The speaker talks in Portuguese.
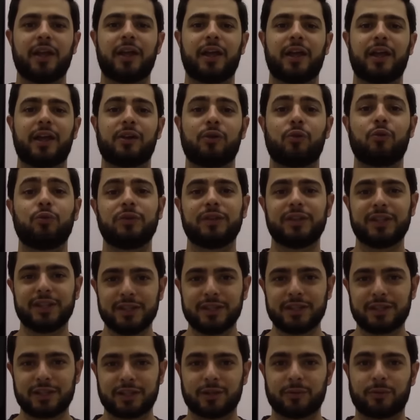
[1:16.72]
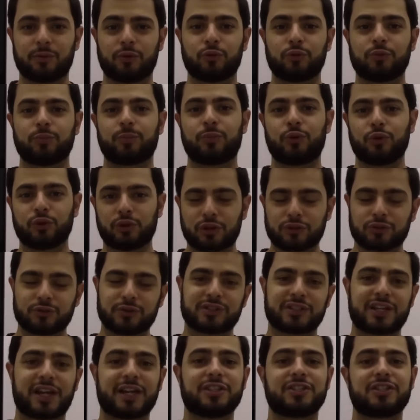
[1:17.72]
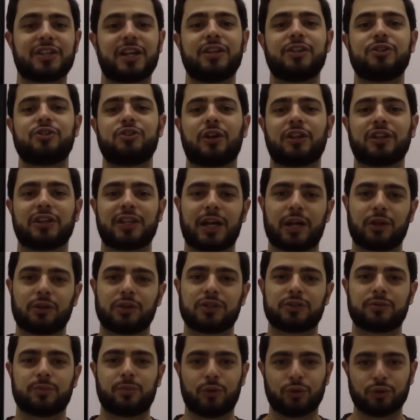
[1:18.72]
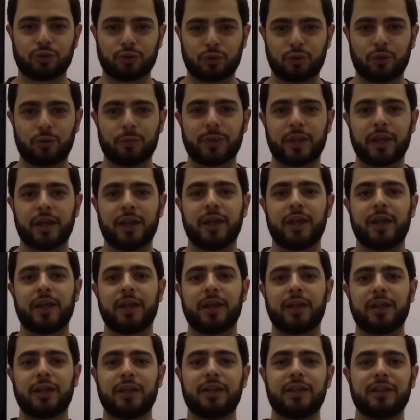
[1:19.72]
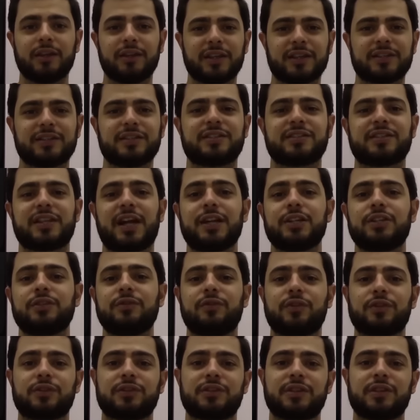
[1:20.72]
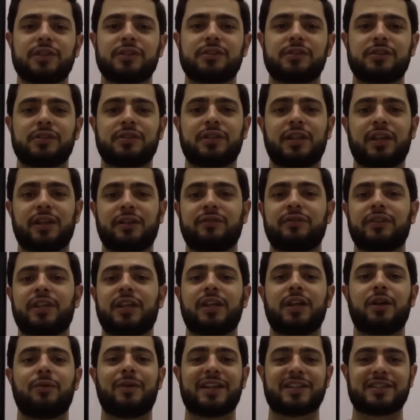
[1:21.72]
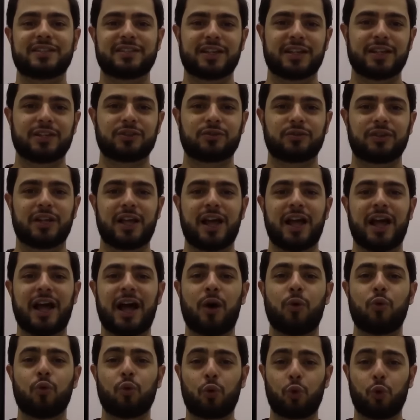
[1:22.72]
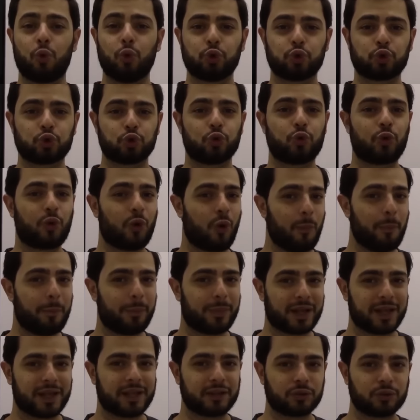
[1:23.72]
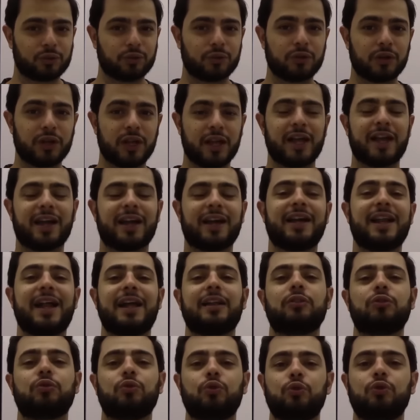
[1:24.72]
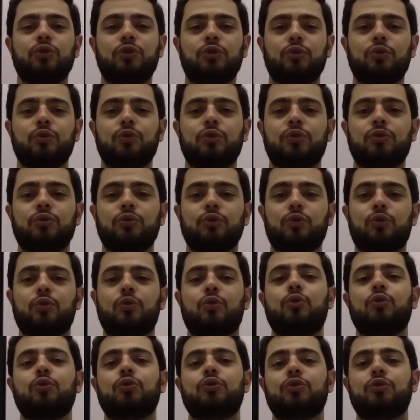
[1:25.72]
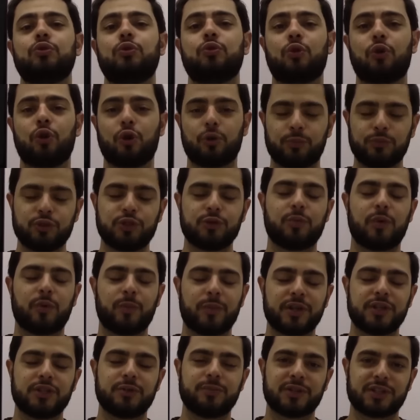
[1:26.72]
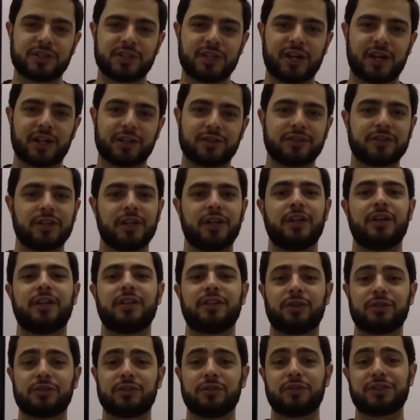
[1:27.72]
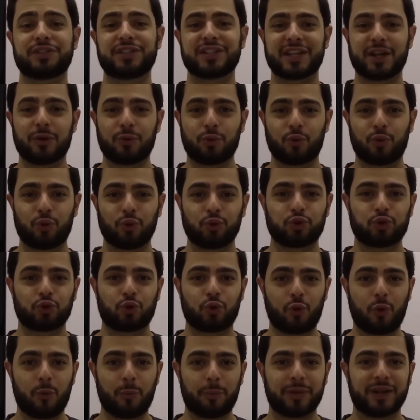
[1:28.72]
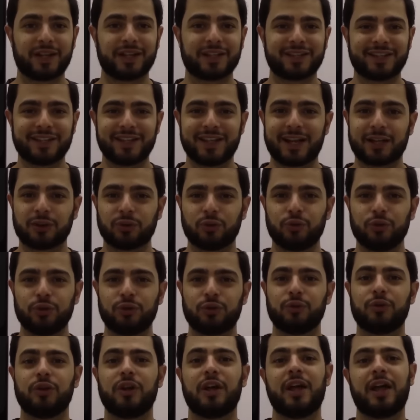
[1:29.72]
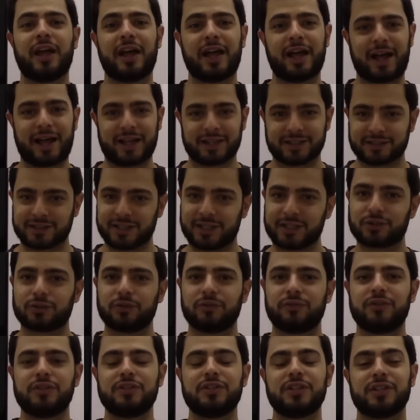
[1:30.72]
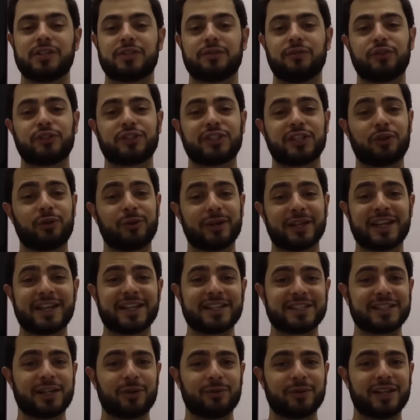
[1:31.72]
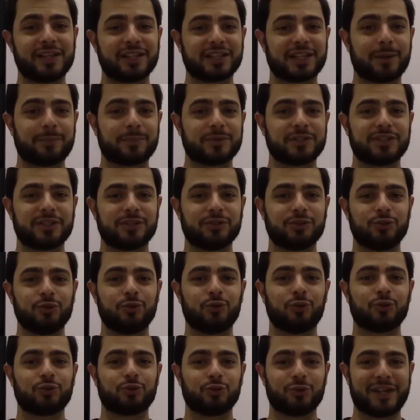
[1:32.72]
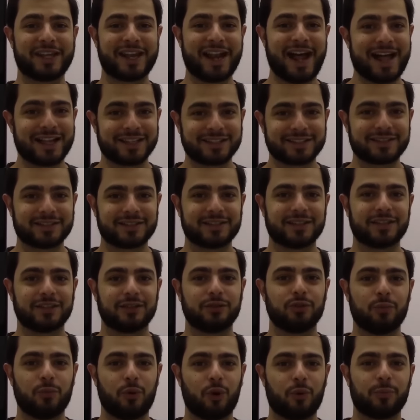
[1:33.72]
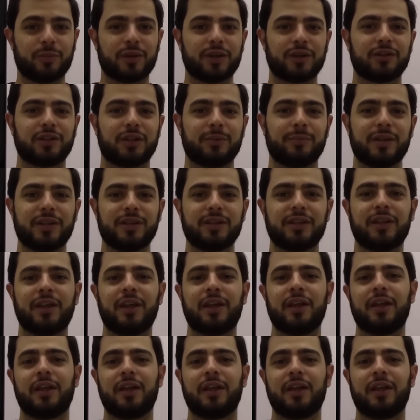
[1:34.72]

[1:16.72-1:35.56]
é, um link para o nosso site ljaulas.com e nesse site vocês tem, terão acesso lá a um curso completo gratuito do curso do Corpo de Bombeiros de Minas Gerais. Então, se você quer um curso completo e gratuito, acesse o vídeo aí. Se você conhece alguém que está precisando de um curso grátis aí do bombeiro também,